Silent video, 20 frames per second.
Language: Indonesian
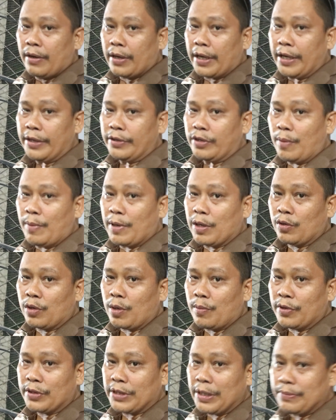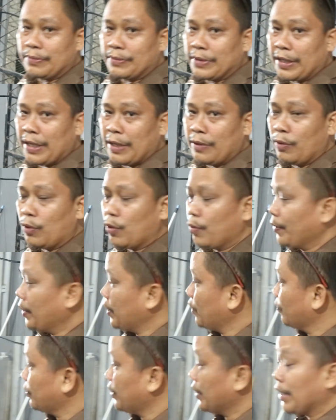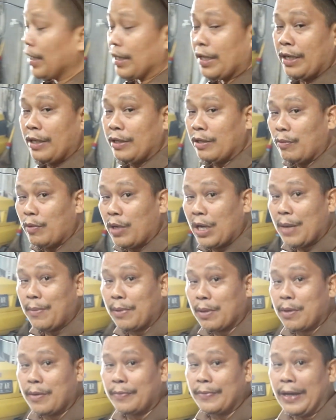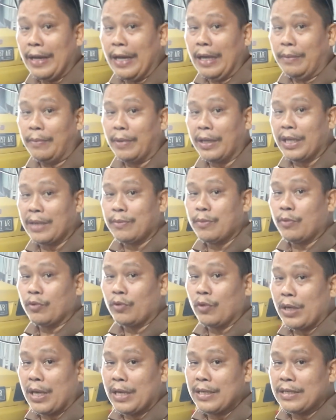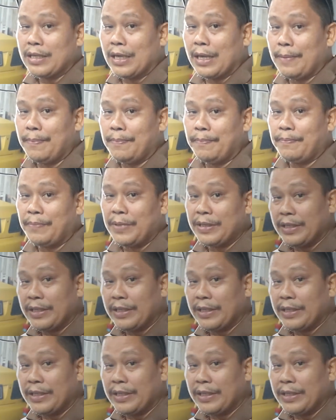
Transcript: Oke sobat otomotif, sekian dulu video singkat ini semoga bermanfaat bagi yang membutuhkan. Salam